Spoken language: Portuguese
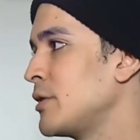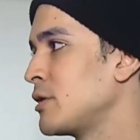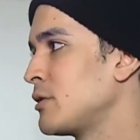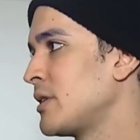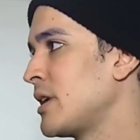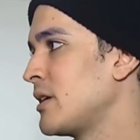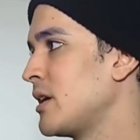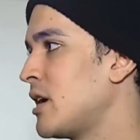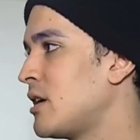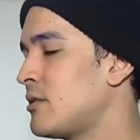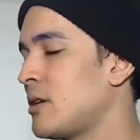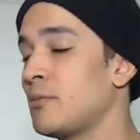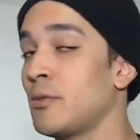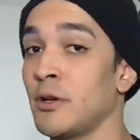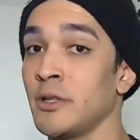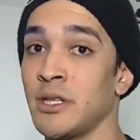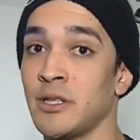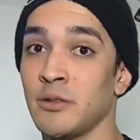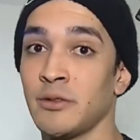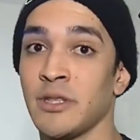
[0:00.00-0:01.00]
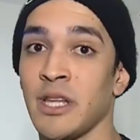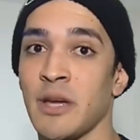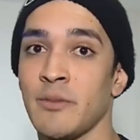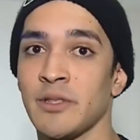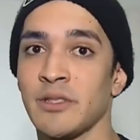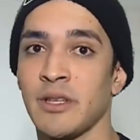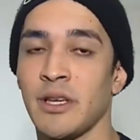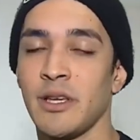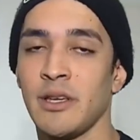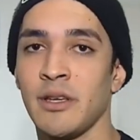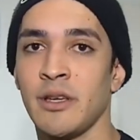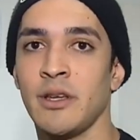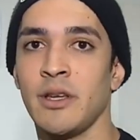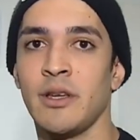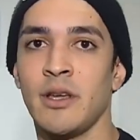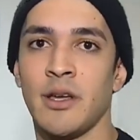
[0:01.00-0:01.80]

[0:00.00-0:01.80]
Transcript: muito legal, abordando temas aí